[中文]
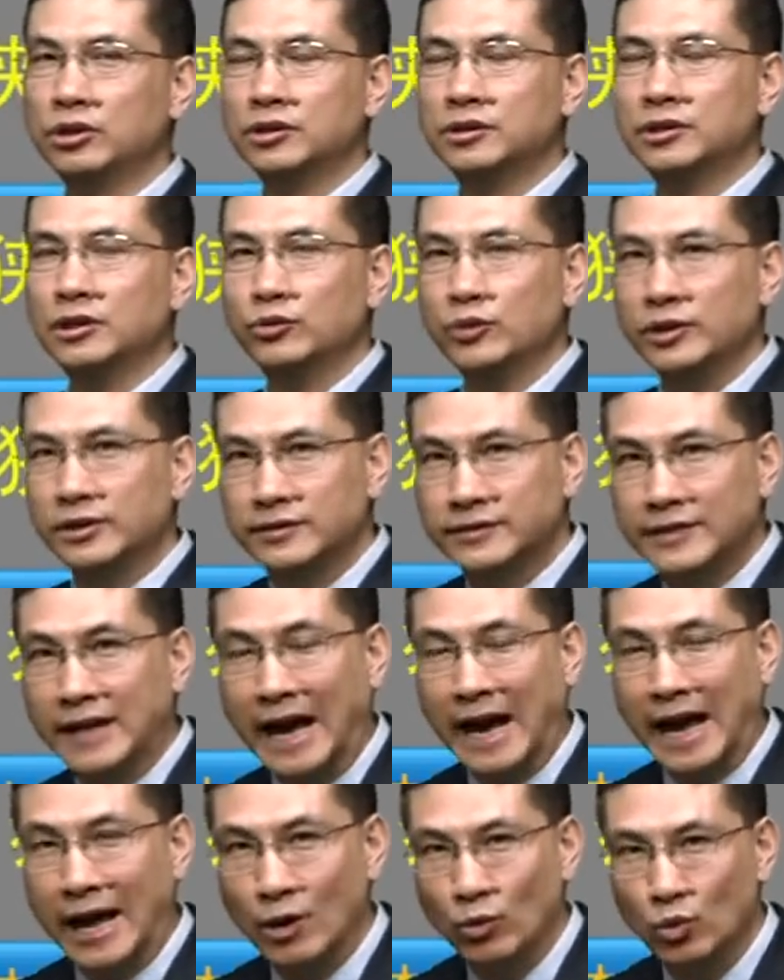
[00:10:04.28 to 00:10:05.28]
是针对
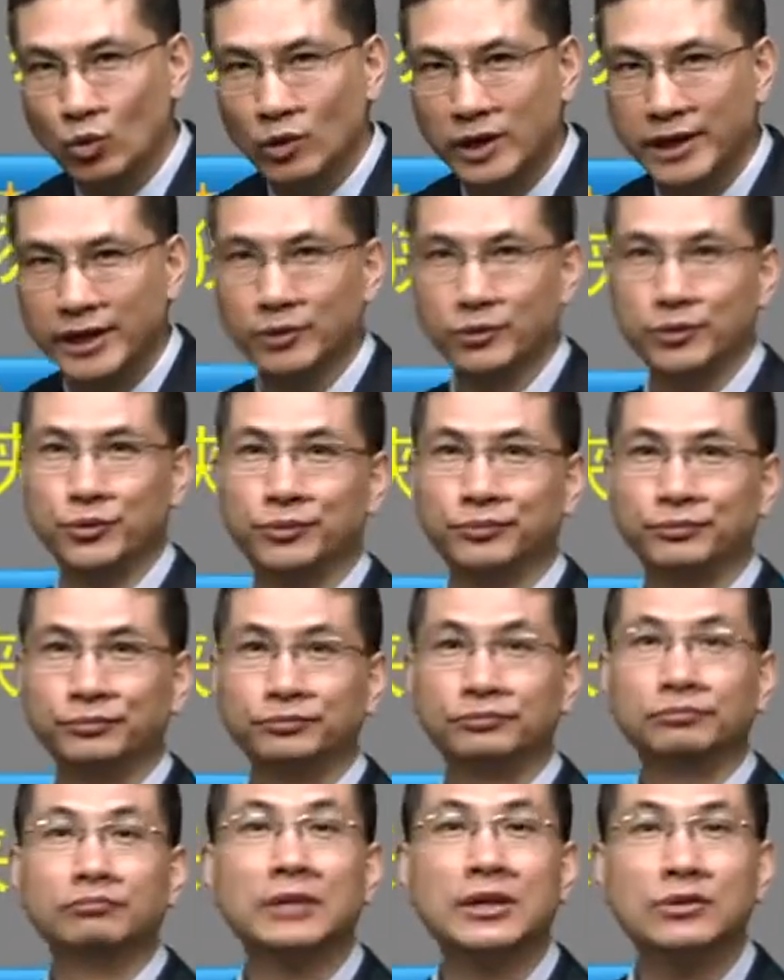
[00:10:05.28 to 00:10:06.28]
财务领域，
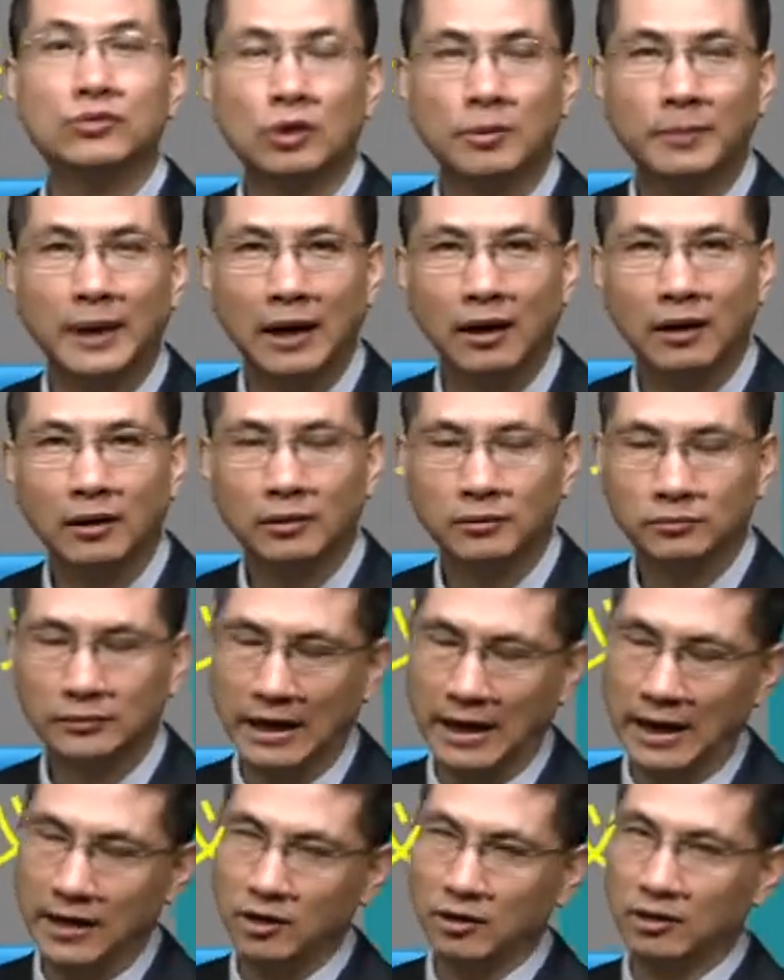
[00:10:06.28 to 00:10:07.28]
没错吧？
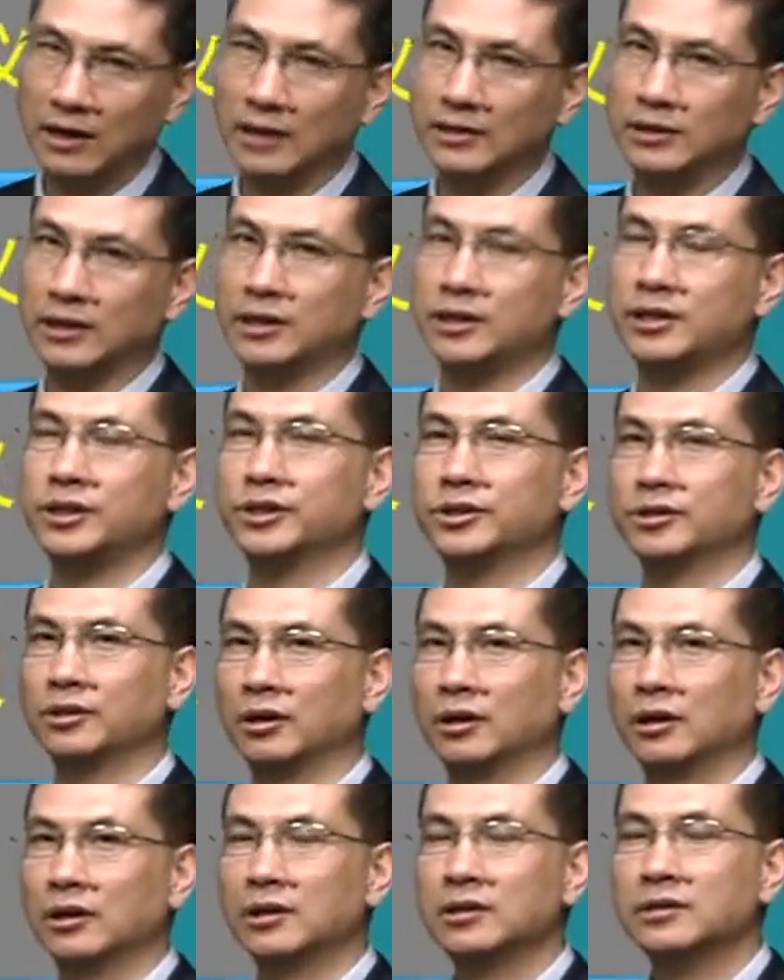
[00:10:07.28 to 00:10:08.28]
那按照刚才的提
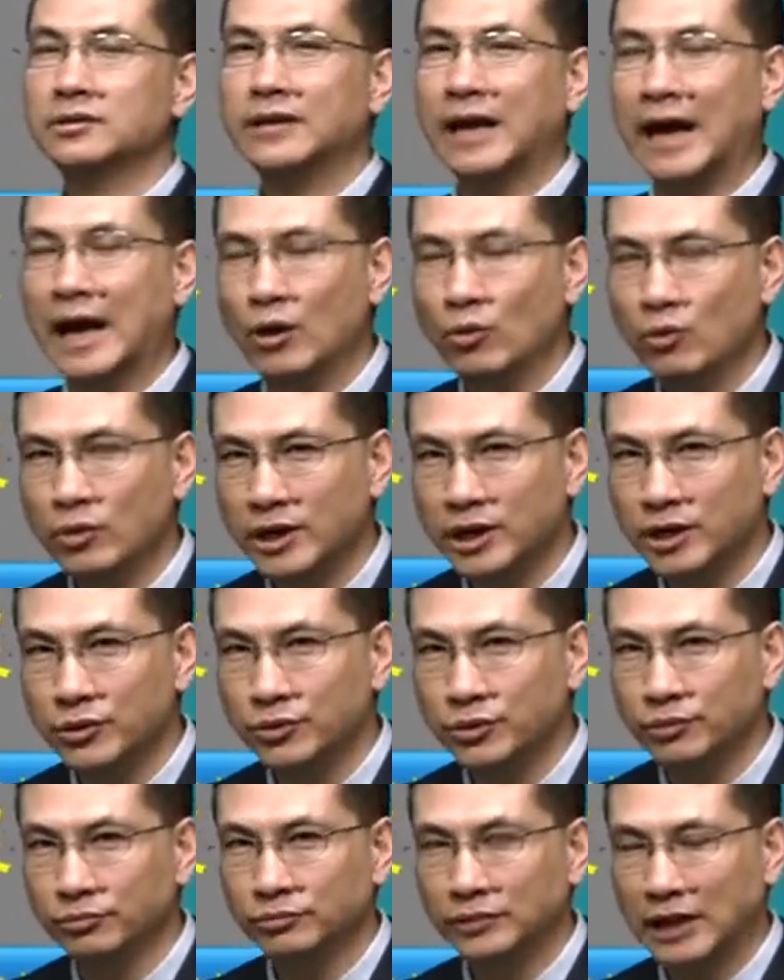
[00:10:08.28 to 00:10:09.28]
示，财务领
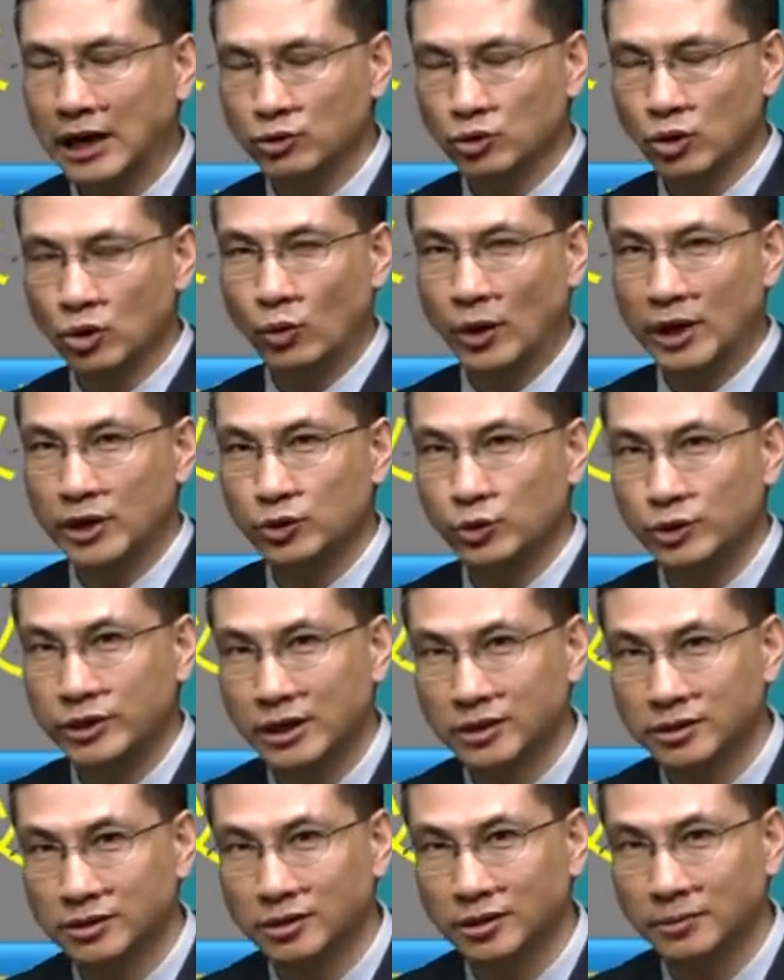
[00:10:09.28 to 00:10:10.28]
域它主要管理对
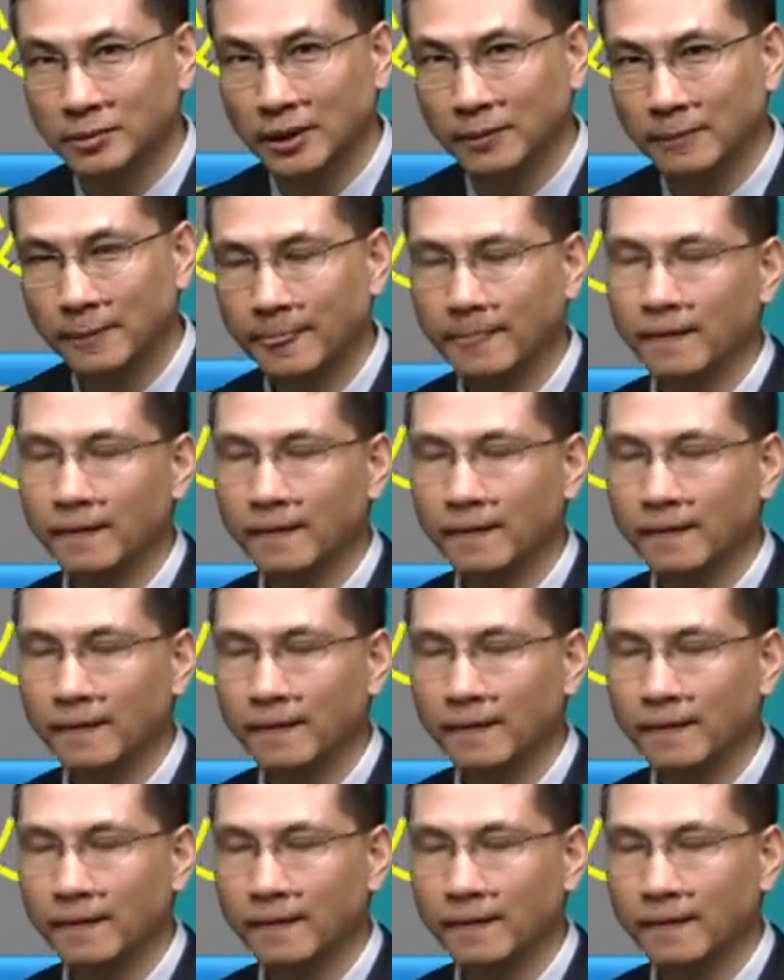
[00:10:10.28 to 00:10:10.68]
象是什么？